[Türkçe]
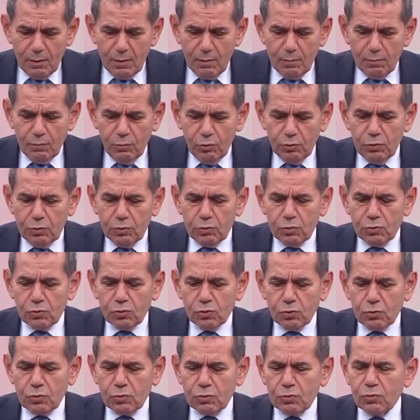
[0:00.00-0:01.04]
Bugünkü
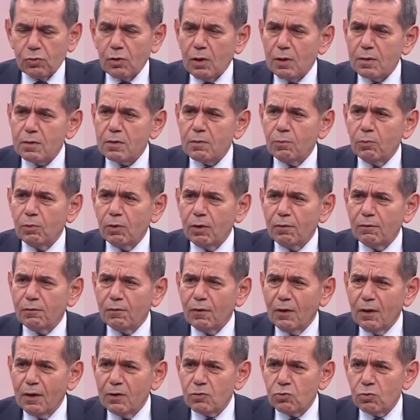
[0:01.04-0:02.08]
çok cazip olan
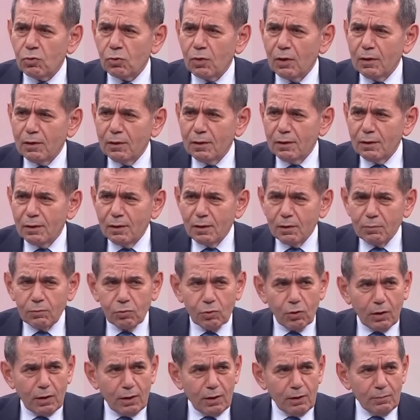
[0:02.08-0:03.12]
faiz oranlarıyla bu
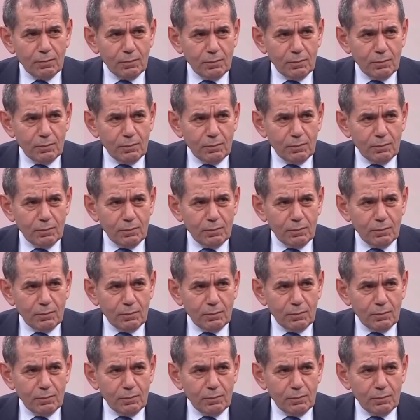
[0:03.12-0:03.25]
rakam.